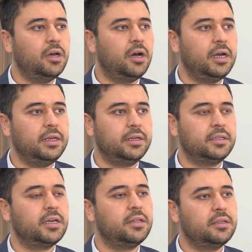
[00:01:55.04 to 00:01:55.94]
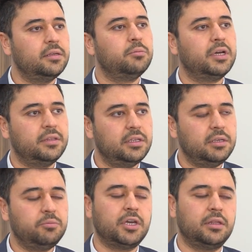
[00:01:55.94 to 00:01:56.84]
ailelerin kendi maddi
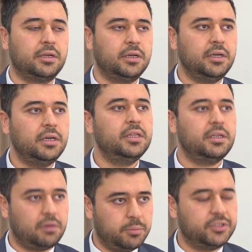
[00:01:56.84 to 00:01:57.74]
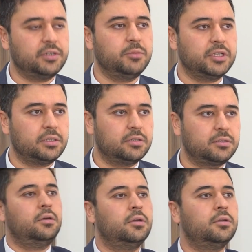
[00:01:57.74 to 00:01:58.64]
imkanlarıyla devam ettirilmektedir.
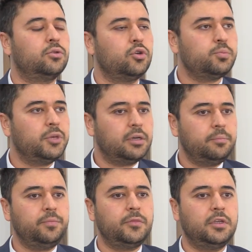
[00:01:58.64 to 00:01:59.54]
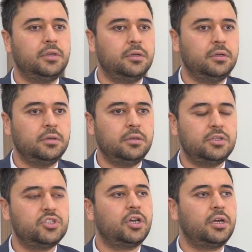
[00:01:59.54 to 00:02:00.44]
Dosmeram e,
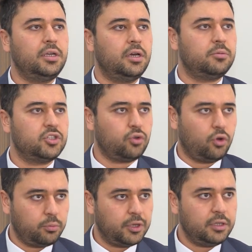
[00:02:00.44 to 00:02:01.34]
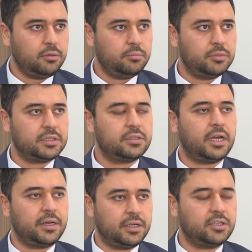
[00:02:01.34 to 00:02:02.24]
ticari amacı olmayan bir
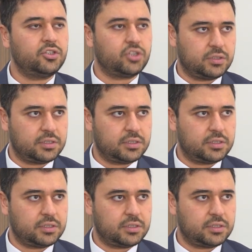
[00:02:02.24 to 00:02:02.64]
dernek çatısı